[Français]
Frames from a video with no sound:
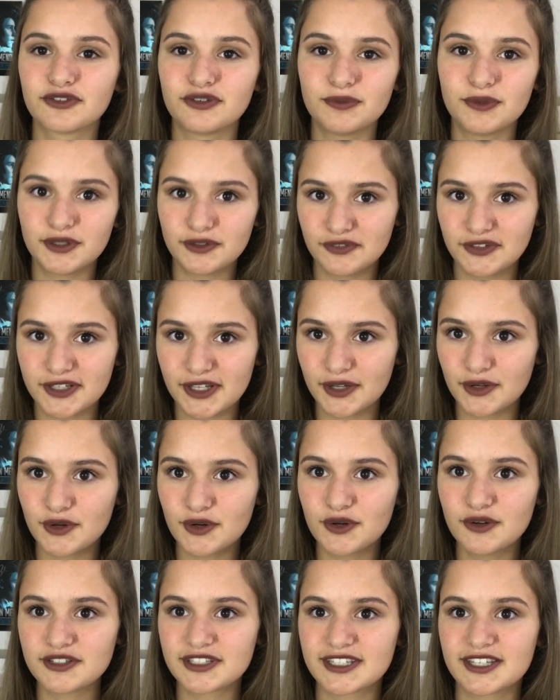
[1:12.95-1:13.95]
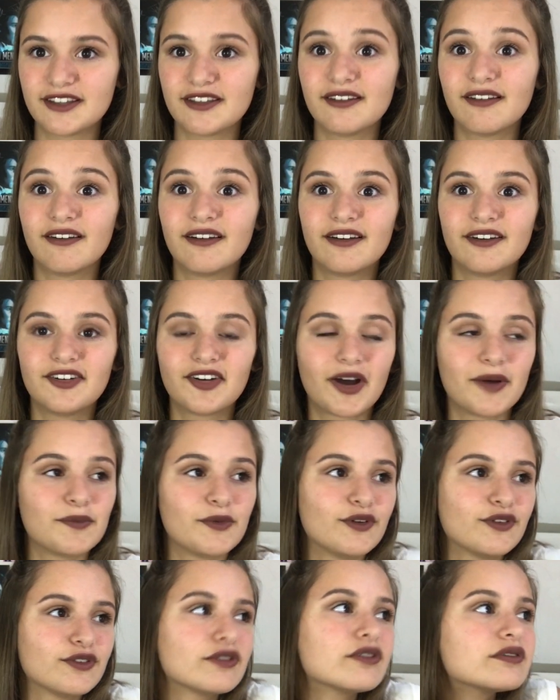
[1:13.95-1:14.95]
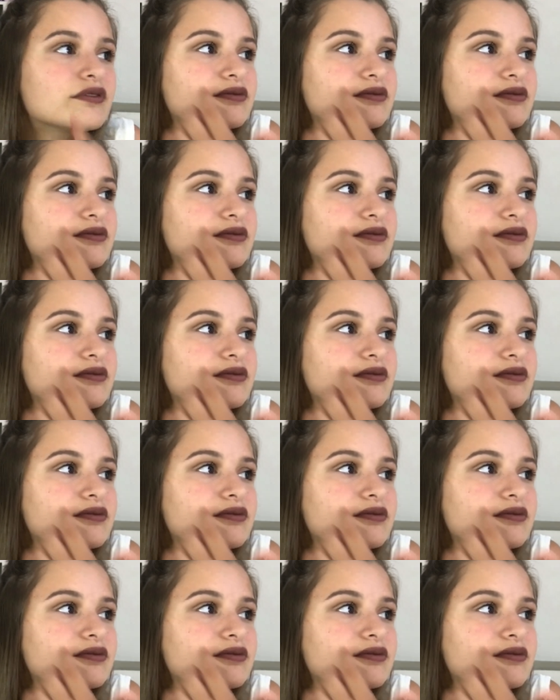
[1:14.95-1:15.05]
filmer une vidéo, c'est euh, vraiment